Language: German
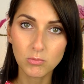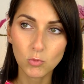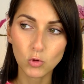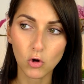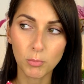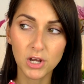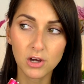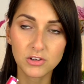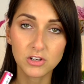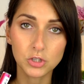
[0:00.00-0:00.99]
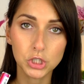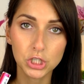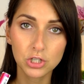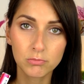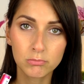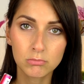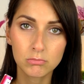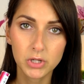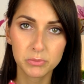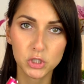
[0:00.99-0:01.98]
oder auch Männer, denen das steht,
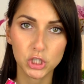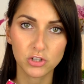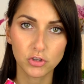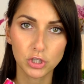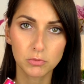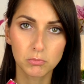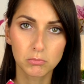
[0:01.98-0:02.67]
aber mir steht das nicht.